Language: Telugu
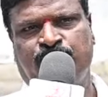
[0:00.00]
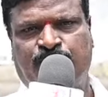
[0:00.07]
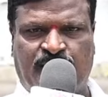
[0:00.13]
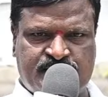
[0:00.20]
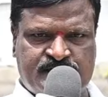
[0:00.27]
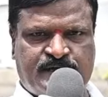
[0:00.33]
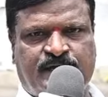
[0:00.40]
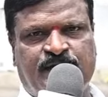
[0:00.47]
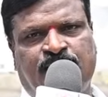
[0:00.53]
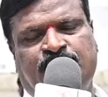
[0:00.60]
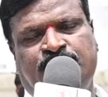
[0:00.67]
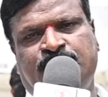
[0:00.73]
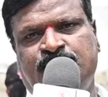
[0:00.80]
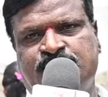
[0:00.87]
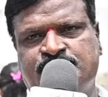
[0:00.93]
ప్రత్యేకంగా
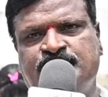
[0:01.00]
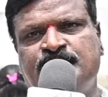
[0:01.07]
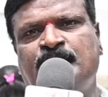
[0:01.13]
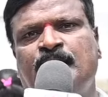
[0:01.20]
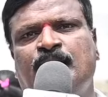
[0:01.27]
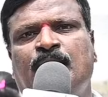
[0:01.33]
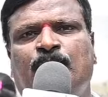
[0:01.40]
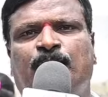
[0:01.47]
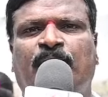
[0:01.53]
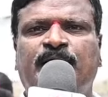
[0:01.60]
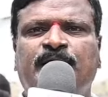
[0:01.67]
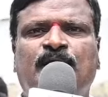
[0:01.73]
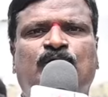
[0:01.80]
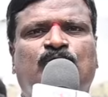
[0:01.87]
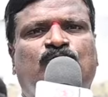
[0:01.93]
నిలిచింది
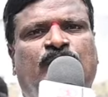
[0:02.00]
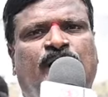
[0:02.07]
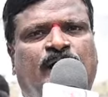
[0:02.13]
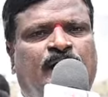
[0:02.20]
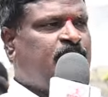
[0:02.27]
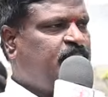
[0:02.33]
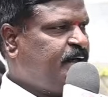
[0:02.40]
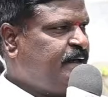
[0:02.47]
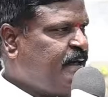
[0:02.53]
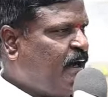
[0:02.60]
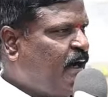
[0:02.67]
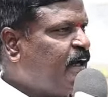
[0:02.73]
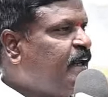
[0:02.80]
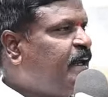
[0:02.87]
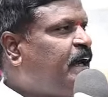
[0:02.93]
మహిళలు కూడా ఈ
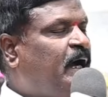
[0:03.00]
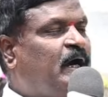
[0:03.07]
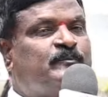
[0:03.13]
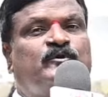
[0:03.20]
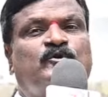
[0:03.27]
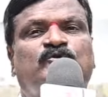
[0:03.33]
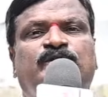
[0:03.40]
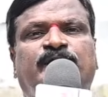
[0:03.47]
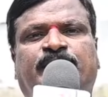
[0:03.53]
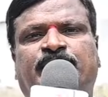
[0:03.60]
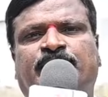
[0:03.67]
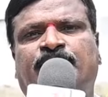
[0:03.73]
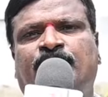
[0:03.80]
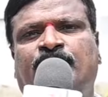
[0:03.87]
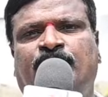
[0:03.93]
ఆలయ అభివృద్ధికి
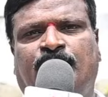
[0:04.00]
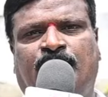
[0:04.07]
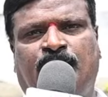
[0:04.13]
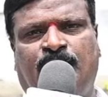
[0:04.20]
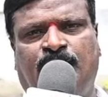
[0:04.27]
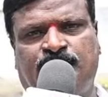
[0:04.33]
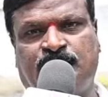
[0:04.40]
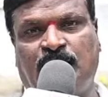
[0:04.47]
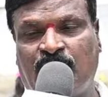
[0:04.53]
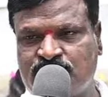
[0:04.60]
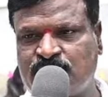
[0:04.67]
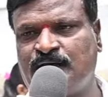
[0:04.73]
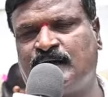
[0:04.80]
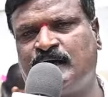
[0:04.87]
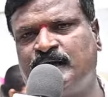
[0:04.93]

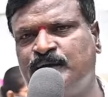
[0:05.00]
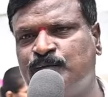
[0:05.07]
దాతలు కానీ